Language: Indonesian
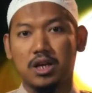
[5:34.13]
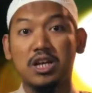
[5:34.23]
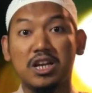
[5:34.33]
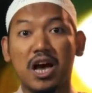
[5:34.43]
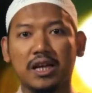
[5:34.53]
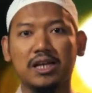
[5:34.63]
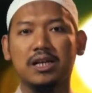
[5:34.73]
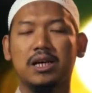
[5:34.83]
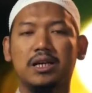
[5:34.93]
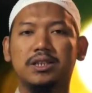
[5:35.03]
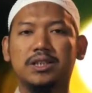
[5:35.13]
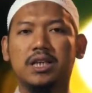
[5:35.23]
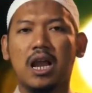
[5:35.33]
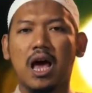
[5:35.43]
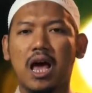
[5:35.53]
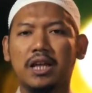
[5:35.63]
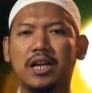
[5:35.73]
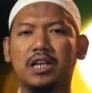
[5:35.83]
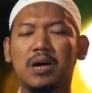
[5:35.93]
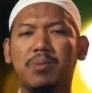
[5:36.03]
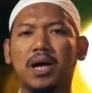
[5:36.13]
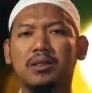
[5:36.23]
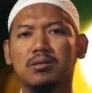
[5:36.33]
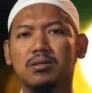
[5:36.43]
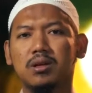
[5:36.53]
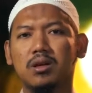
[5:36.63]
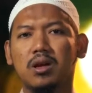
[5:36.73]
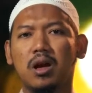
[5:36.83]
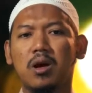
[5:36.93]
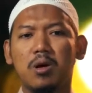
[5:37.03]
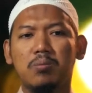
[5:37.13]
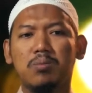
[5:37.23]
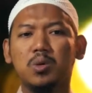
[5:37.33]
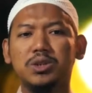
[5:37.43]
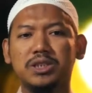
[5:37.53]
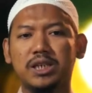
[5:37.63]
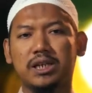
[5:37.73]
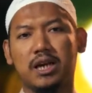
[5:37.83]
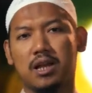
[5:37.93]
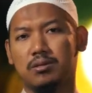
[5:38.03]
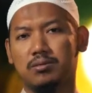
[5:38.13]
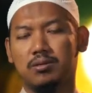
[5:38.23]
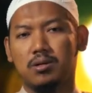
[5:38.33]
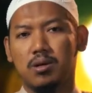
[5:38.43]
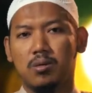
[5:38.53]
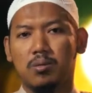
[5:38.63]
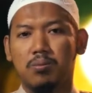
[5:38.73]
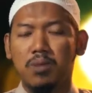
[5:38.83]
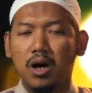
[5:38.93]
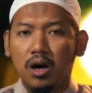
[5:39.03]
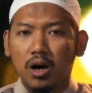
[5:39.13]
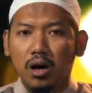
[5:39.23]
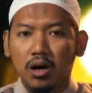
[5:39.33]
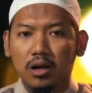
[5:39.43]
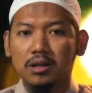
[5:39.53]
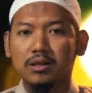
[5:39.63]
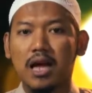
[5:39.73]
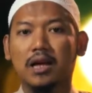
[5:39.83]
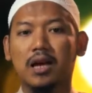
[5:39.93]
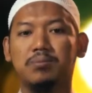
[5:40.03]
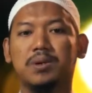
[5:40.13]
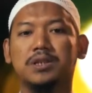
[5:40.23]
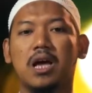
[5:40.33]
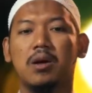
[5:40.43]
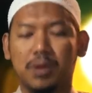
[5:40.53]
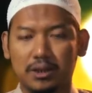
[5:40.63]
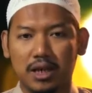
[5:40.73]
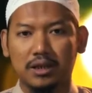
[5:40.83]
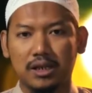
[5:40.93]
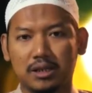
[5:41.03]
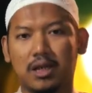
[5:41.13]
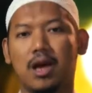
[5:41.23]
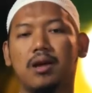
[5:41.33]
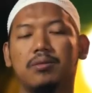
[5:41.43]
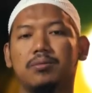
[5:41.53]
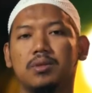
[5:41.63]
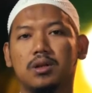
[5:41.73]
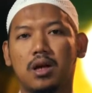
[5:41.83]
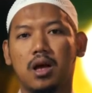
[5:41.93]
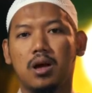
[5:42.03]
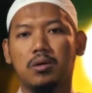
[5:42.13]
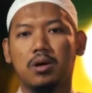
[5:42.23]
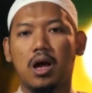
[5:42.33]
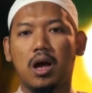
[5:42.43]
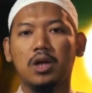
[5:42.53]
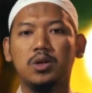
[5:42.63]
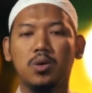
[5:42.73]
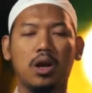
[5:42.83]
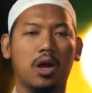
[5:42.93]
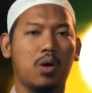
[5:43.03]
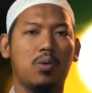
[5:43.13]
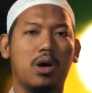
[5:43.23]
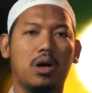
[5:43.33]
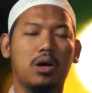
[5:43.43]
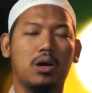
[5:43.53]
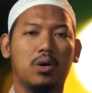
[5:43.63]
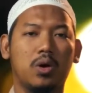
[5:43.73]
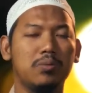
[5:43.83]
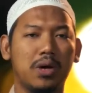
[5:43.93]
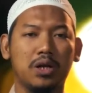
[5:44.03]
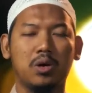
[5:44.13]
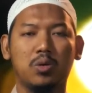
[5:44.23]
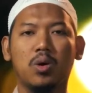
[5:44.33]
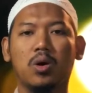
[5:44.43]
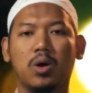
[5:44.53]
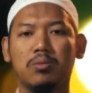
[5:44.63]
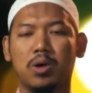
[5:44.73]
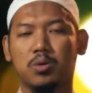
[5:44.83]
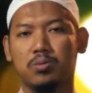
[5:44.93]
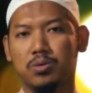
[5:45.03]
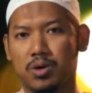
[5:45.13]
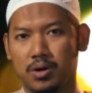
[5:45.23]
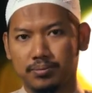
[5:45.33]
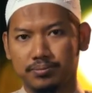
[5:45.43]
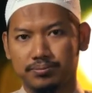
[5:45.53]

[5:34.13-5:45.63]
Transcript: Hindari segala hal yang dapat ya, meruncingkan, meretakkan persahabatan kita. Ayol ehwa, rahimani wa rahimakumullah.